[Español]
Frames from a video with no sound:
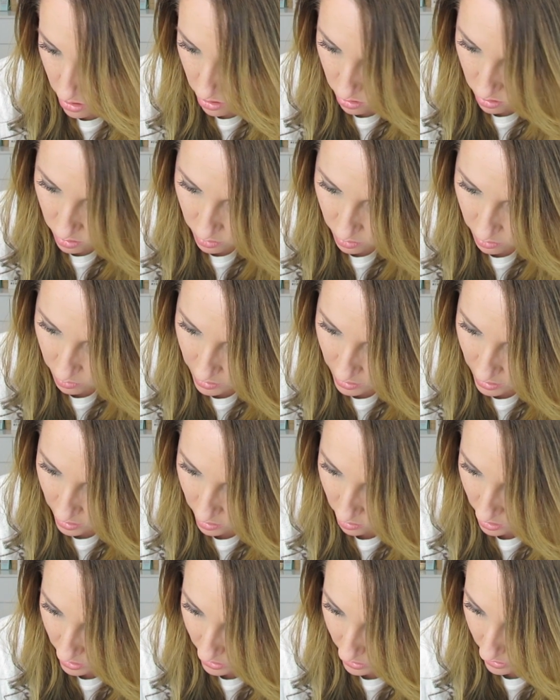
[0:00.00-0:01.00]
esto no me
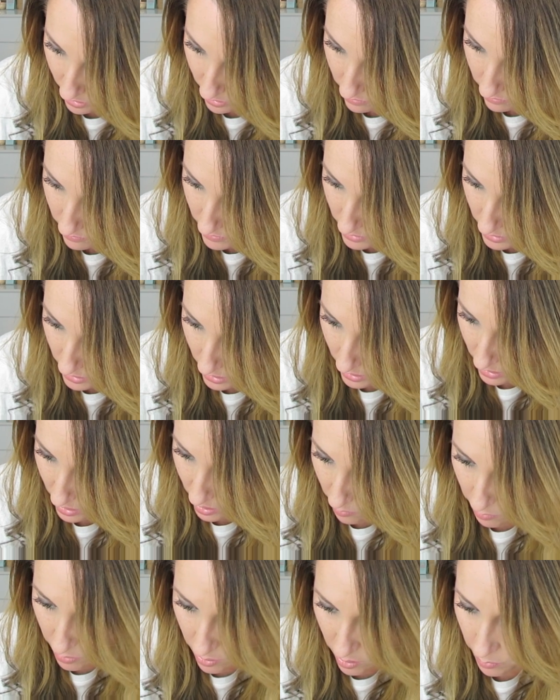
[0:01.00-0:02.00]
entero nada
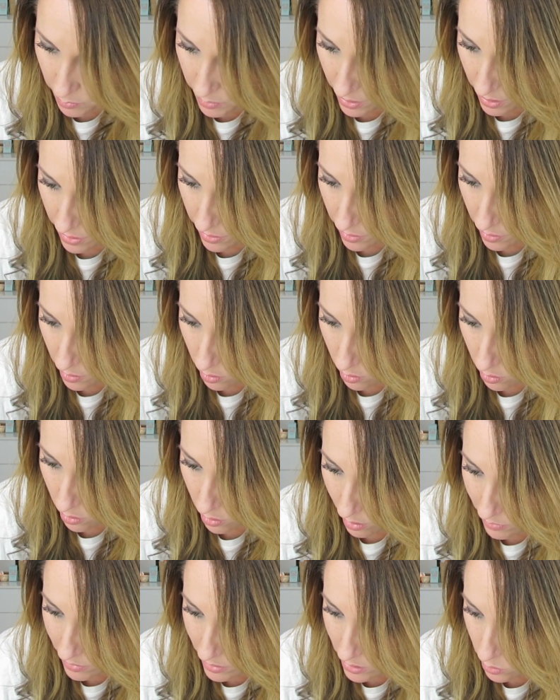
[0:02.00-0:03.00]
pero el precio
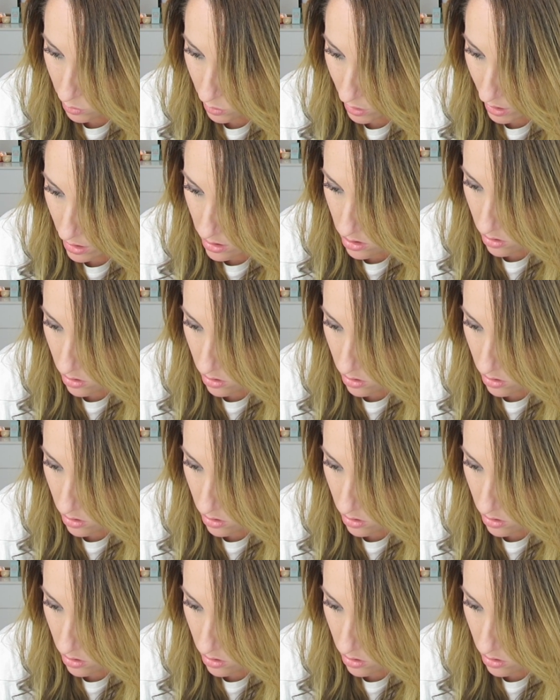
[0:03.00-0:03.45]
habitual